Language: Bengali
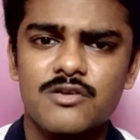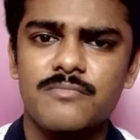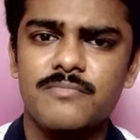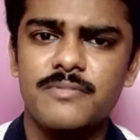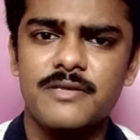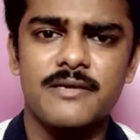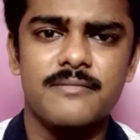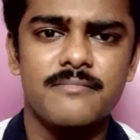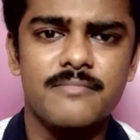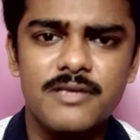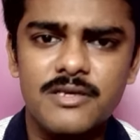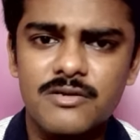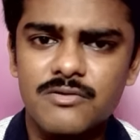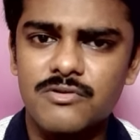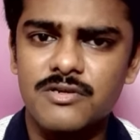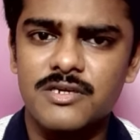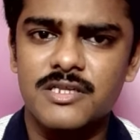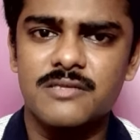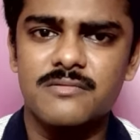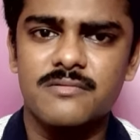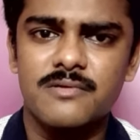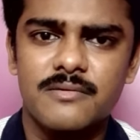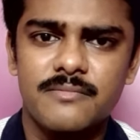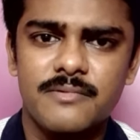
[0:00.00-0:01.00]
তো আপনি এমনিই করে
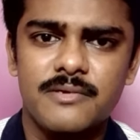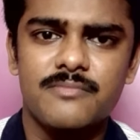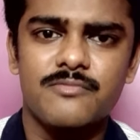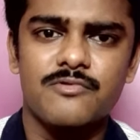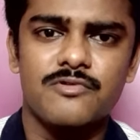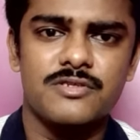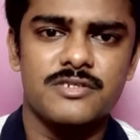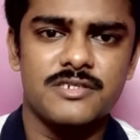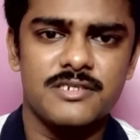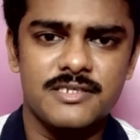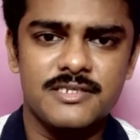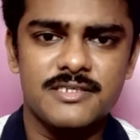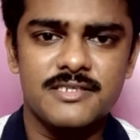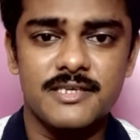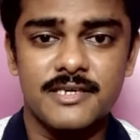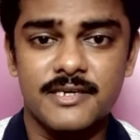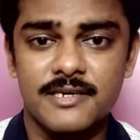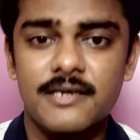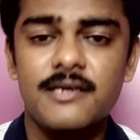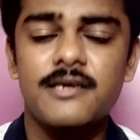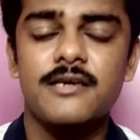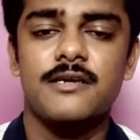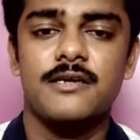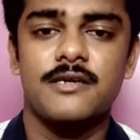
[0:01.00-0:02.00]
নিতে পারবেন মন জিনিস
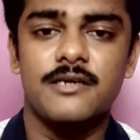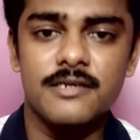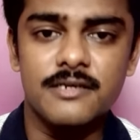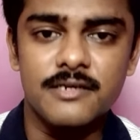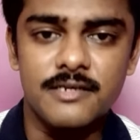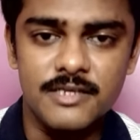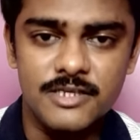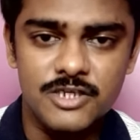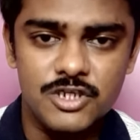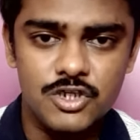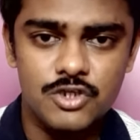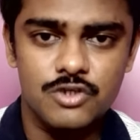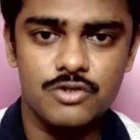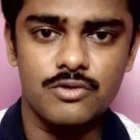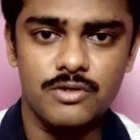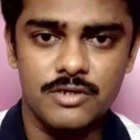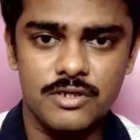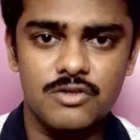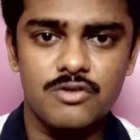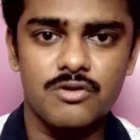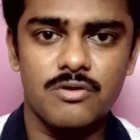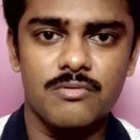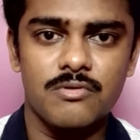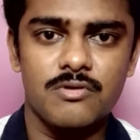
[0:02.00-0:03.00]
থেকে
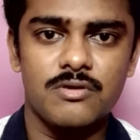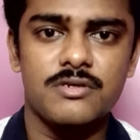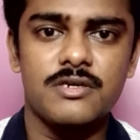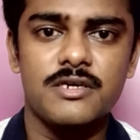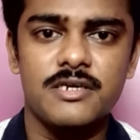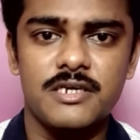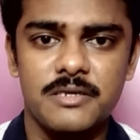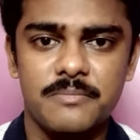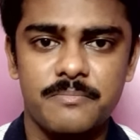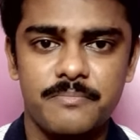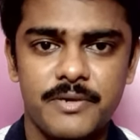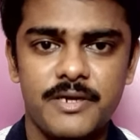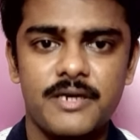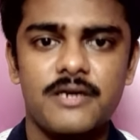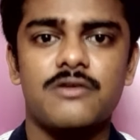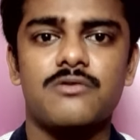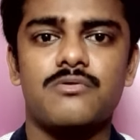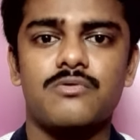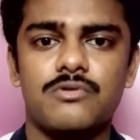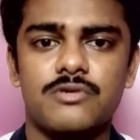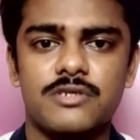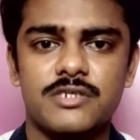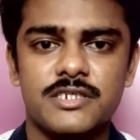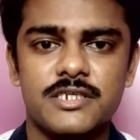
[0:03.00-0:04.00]
নিশ্চয়ই তবে ওটা ডিপেন্ড
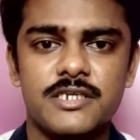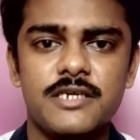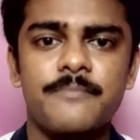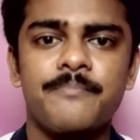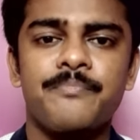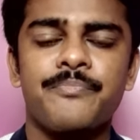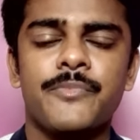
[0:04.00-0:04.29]
করছে